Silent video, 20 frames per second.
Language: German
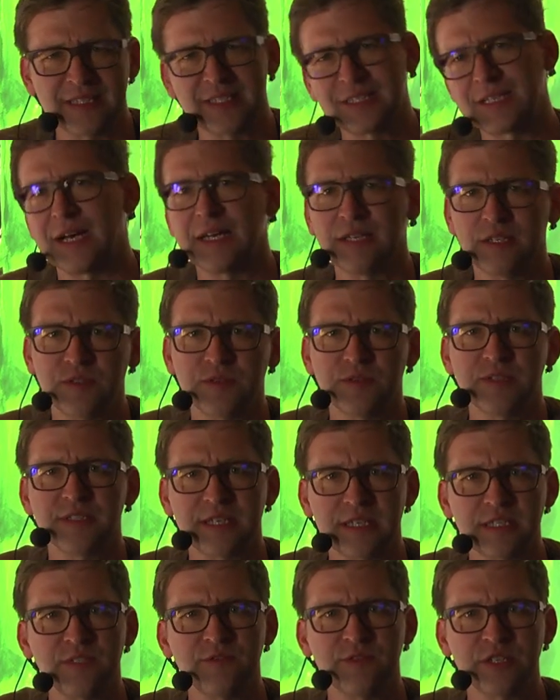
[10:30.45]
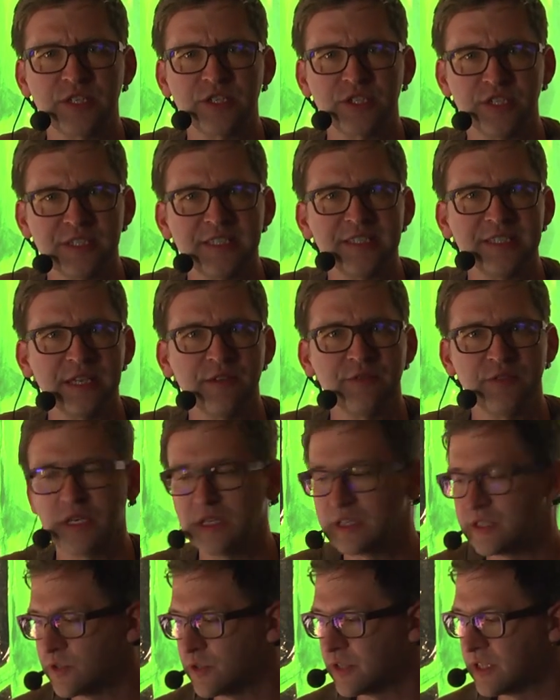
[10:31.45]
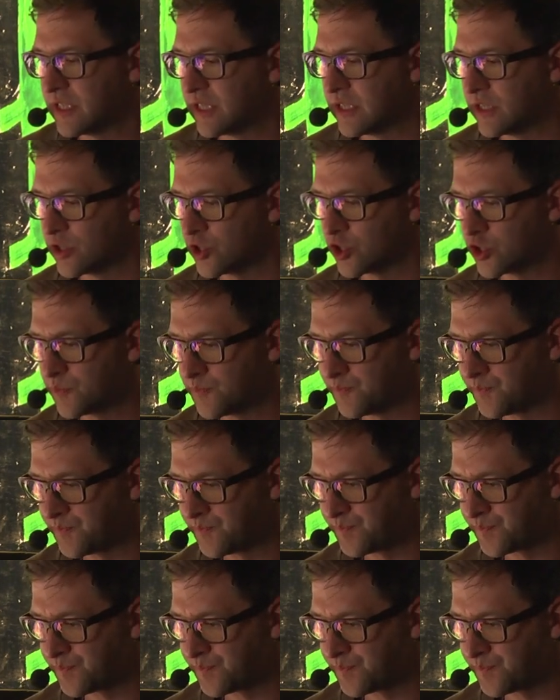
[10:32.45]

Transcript: es ist gerade so in Science Fiction, ist sehr vieles synthetisch.